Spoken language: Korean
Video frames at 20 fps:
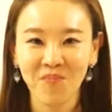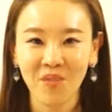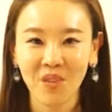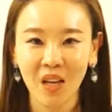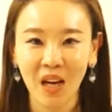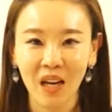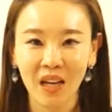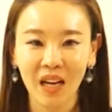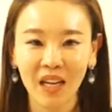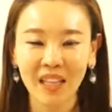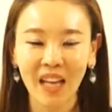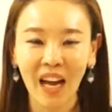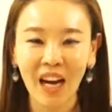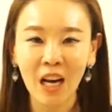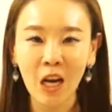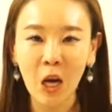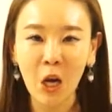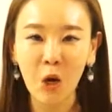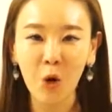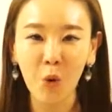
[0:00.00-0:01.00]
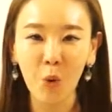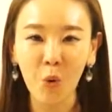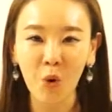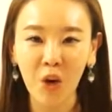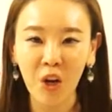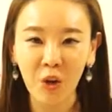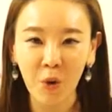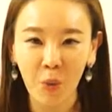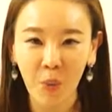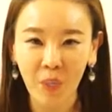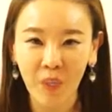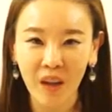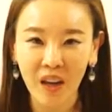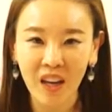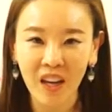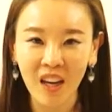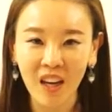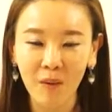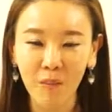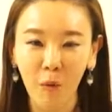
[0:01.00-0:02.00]
약간 알리오
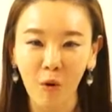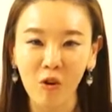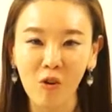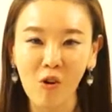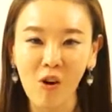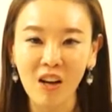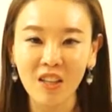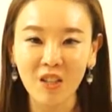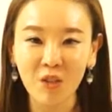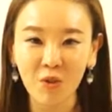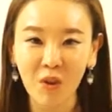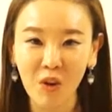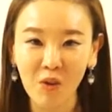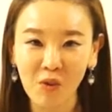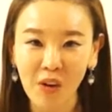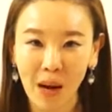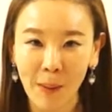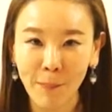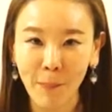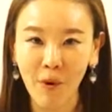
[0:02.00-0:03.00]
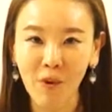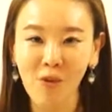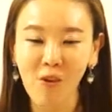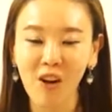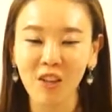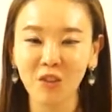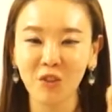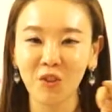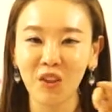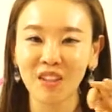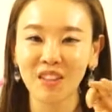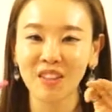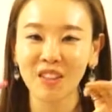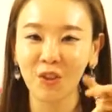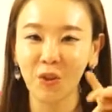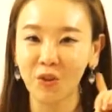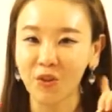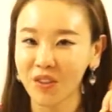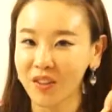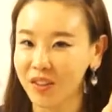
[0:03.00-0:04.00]
올리오인데 먹은 것 같지도 않고 안 먹은 것 같지도 않은
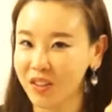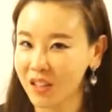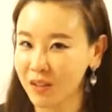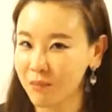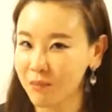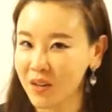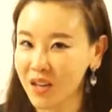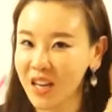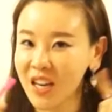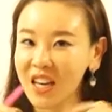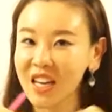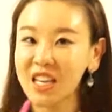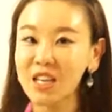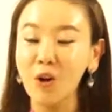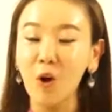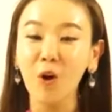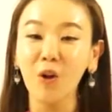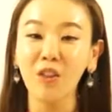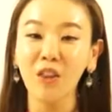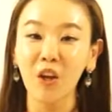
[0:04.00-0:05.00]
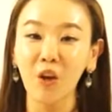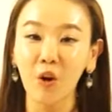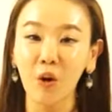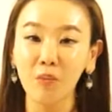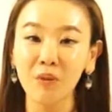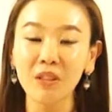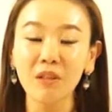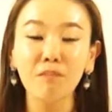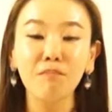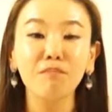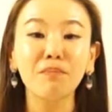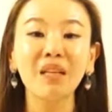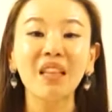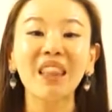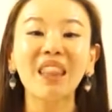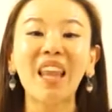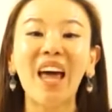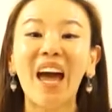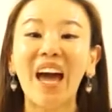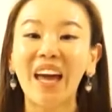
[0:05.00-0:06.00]
그런 느낌. 이럴 때 여러분
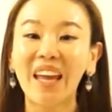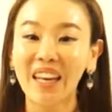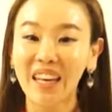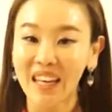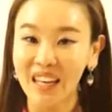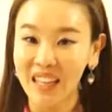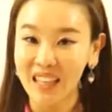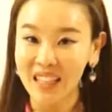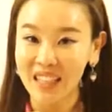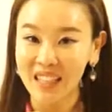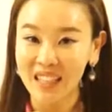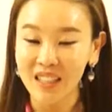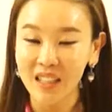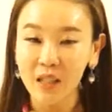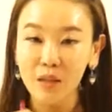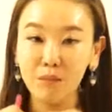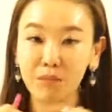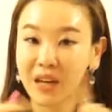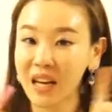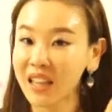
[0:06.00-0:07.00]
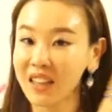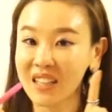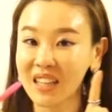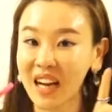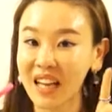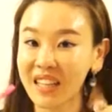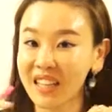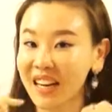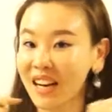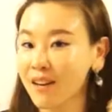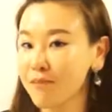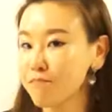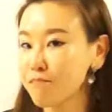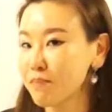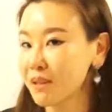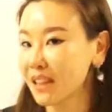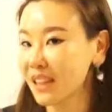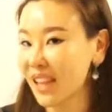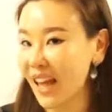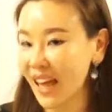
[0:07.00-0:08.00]
blend. 브랜드가 아니라
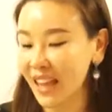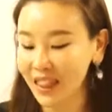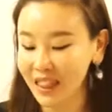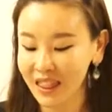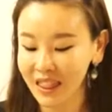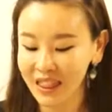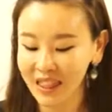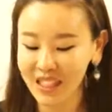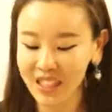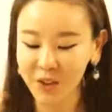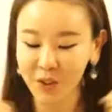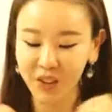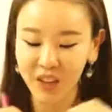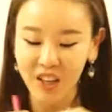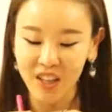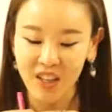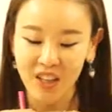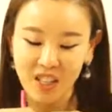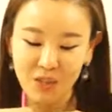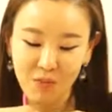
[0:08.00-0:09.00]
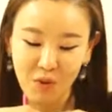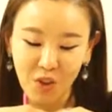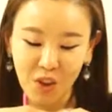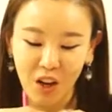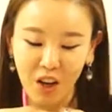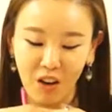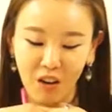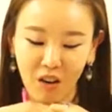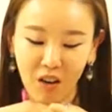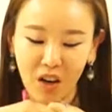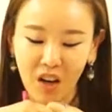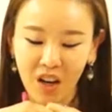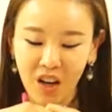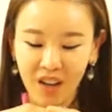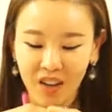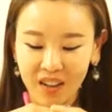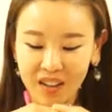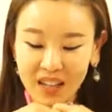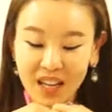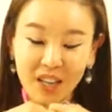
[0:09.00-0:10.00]
blend. 이렇게 얘기하시면 돼요.
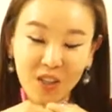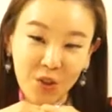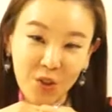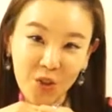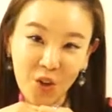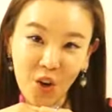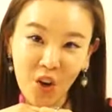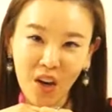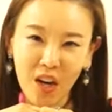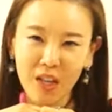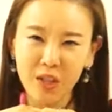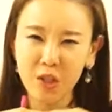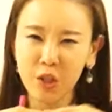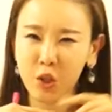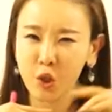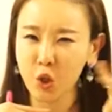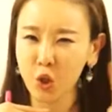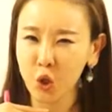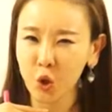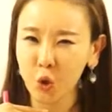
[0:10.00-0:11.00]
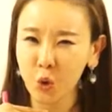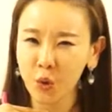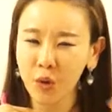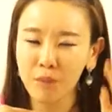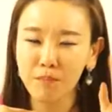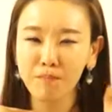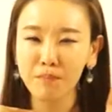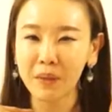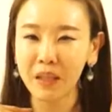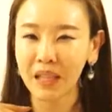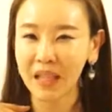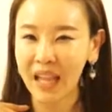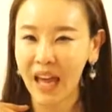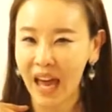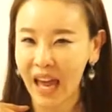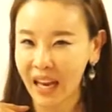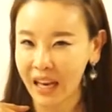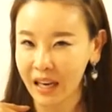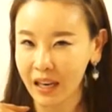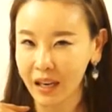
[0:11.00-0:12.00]
아셨죠? It's too
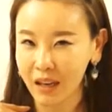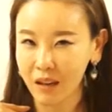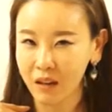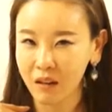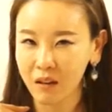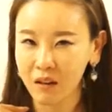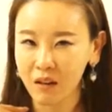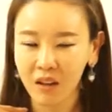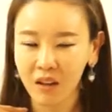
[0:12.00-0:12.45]
blend.